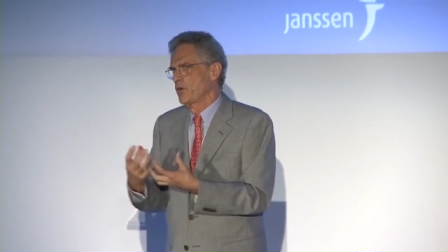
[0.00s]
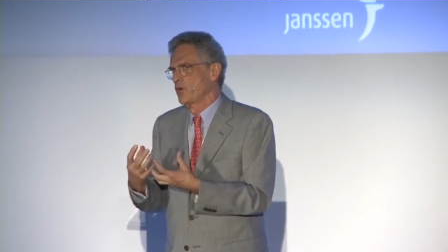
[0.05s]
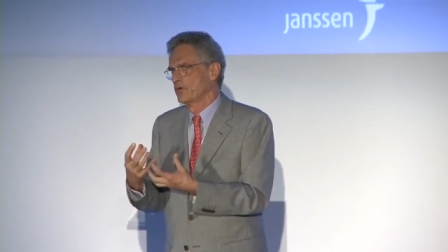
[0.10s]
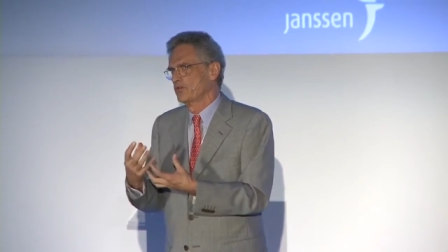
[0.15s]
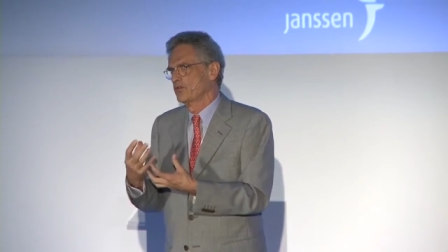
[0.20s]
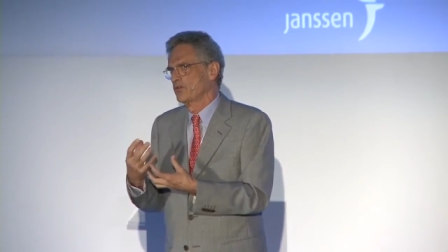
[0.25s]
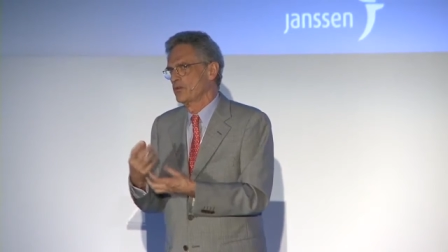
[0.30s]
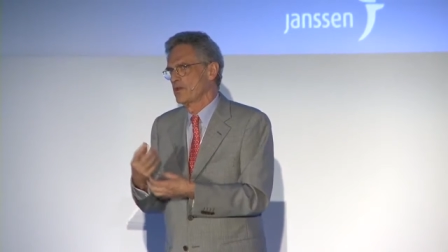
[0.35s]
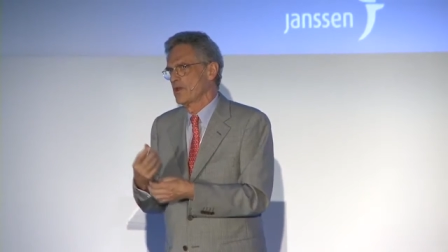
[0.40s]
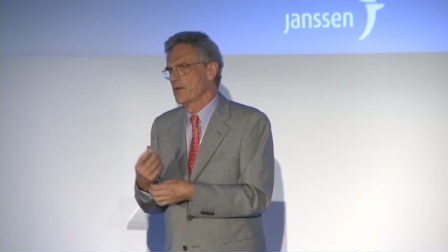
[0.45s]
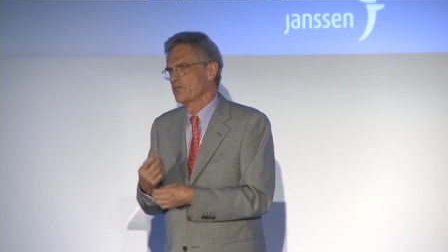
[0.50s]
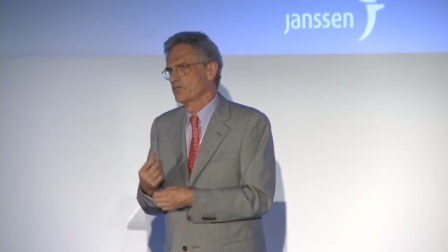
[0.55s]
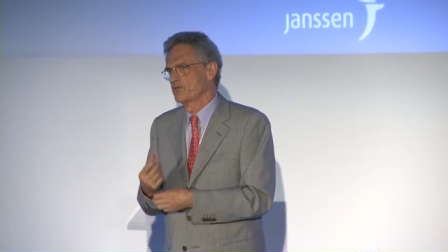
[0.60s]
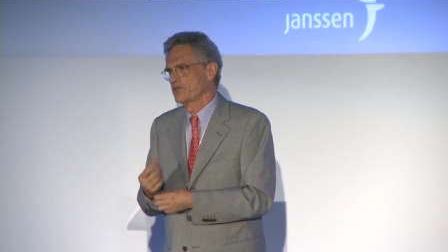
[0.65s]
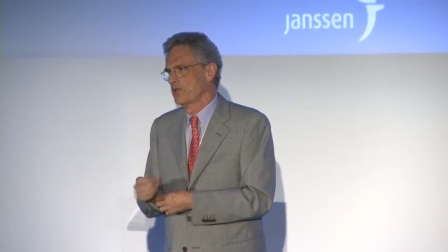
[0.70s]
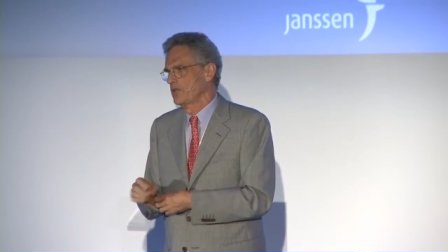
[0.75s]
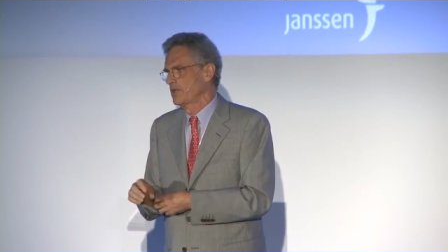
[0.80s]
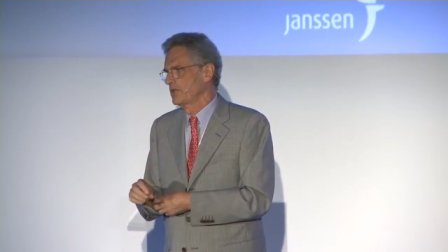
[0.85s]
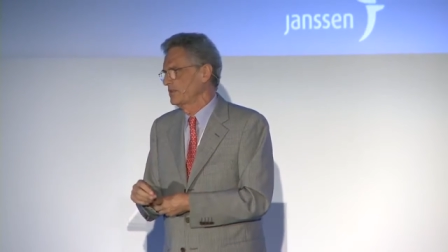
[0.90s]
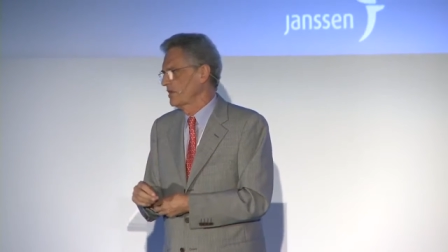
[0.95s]
lo
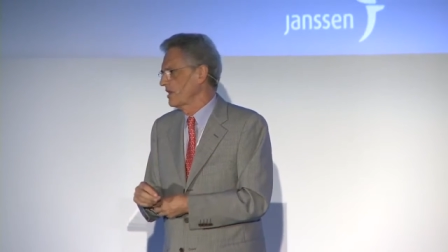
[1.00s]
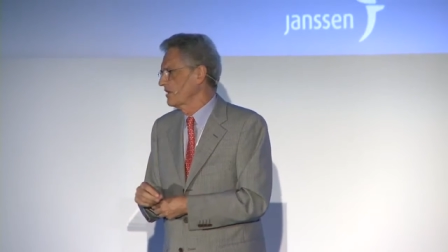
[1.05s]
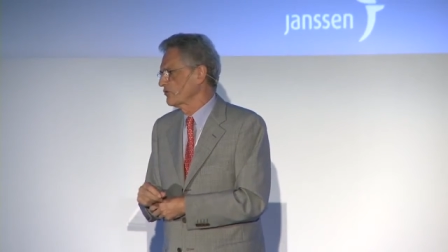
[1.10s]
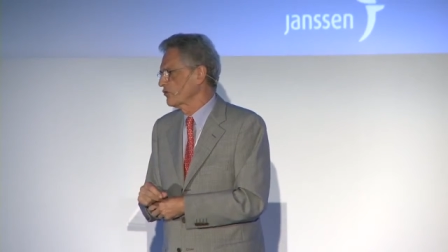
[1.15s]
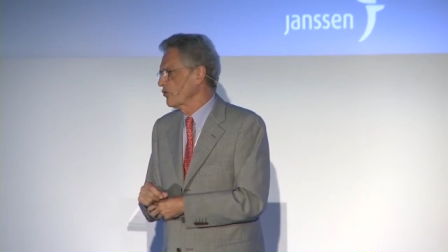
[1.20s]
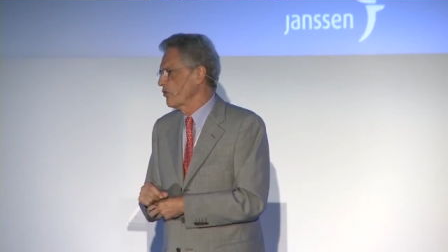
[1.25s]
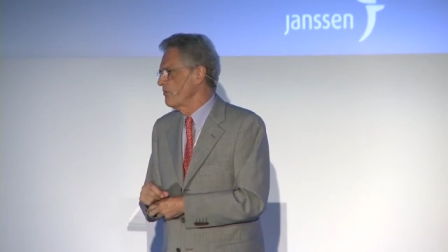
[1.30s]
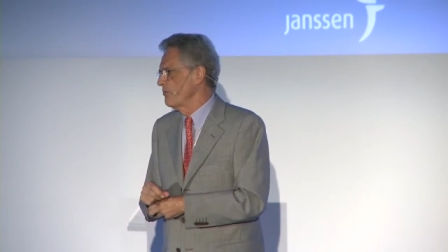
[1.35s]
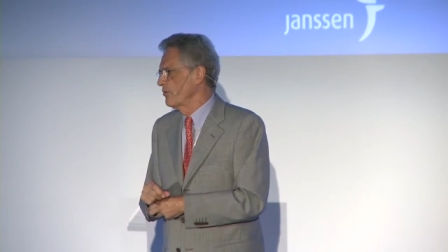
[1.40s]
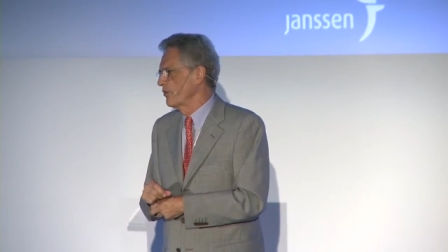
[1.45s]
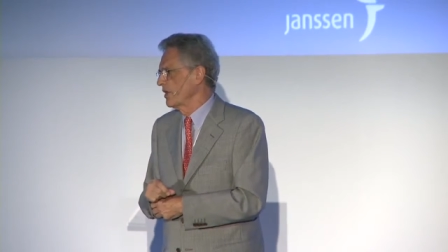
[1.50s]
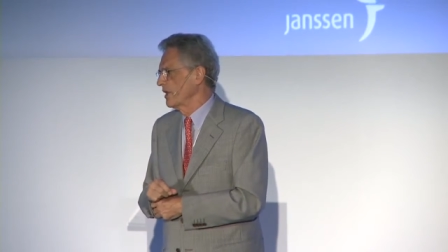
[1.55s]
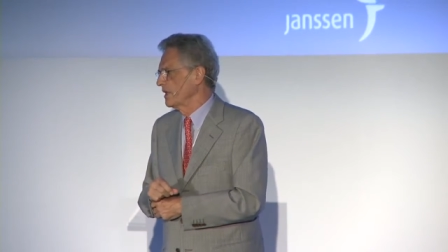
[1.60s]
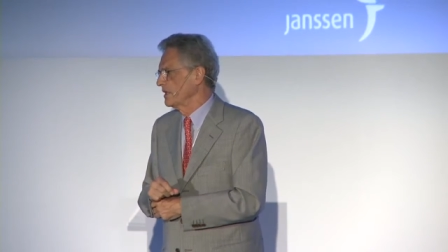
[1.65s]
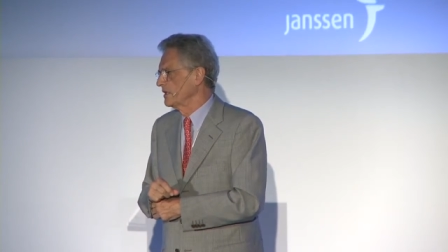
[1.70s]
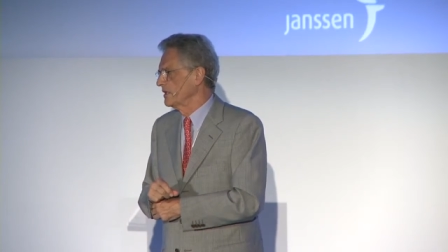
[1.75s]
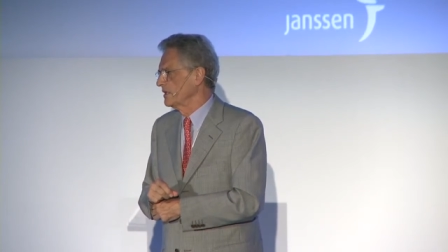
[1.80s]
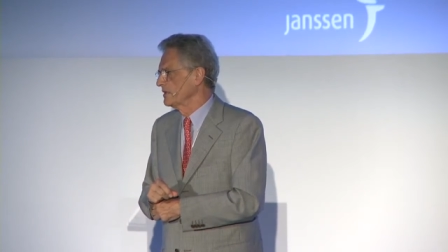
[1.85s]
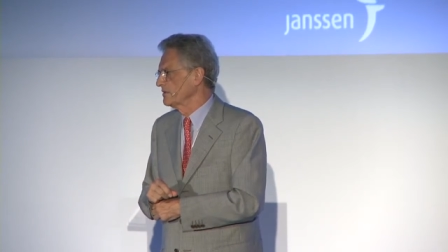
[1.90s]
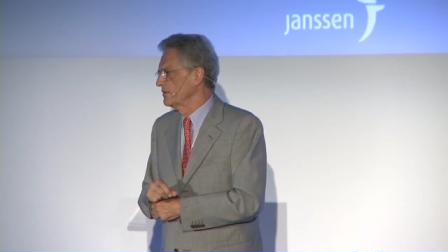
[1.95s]
estudiamos, tiene tres
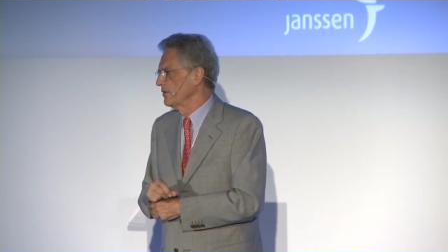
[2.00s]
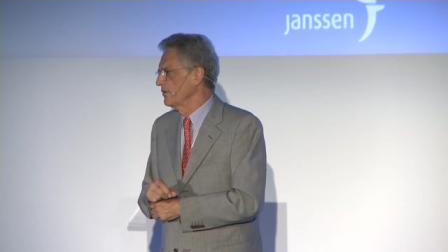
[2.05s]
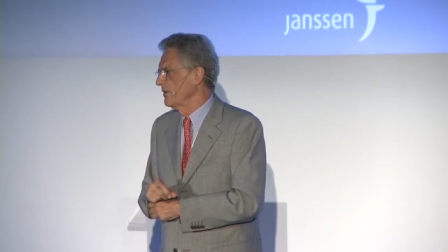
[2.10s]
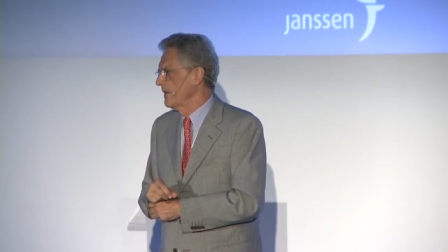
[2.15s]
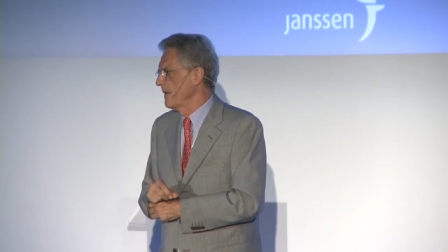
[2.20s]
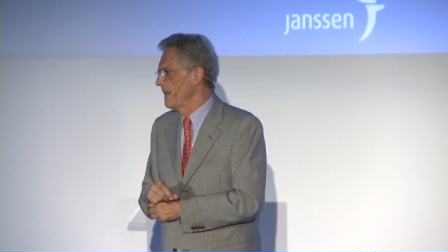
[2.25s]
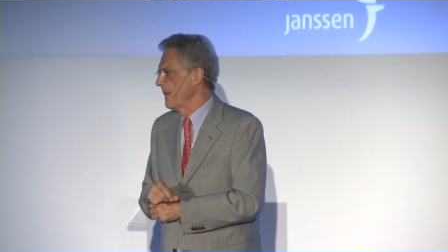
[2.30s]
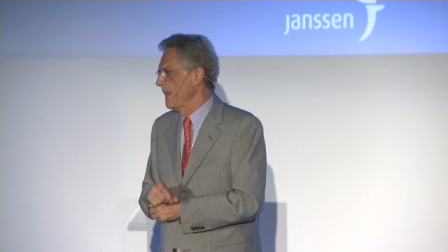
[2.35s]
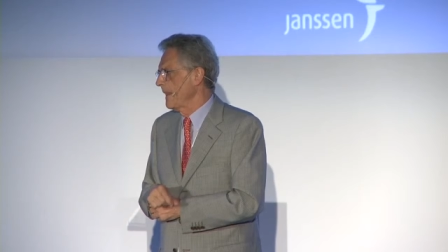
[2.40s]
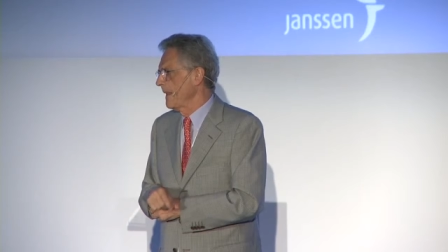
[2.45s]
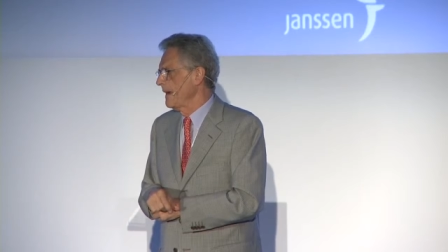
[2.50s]
componentes. ¿no?